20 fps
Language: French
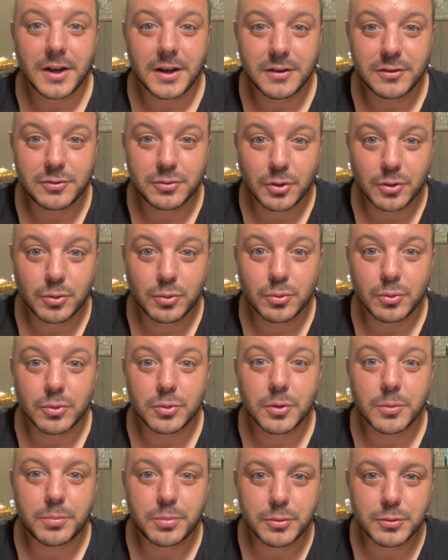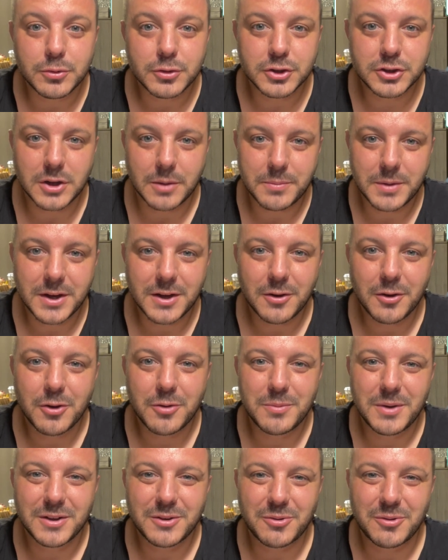et surtout ne plus jamais
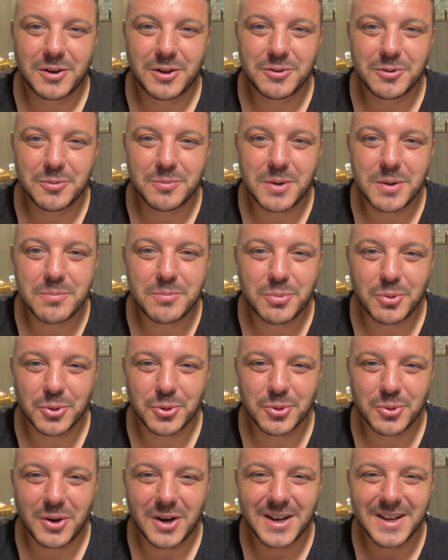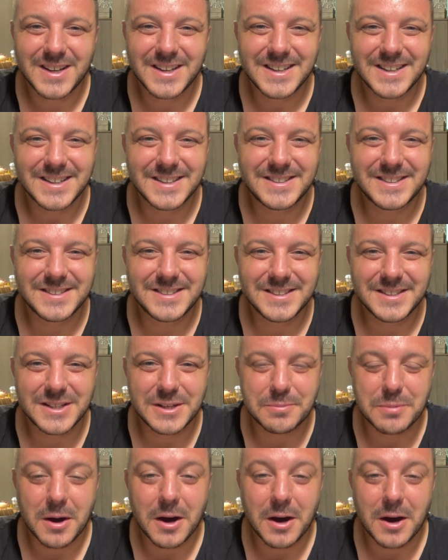remettre au lendemain pour toi et tes équipes.